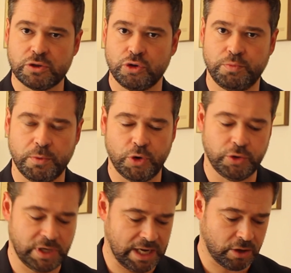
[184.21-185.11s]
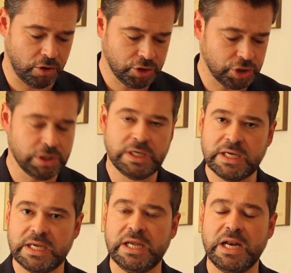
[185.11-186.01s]
est-ce que tu peux me redonner l'accroche ?»
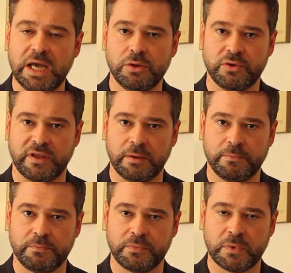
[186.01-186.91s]
Il l'a noté.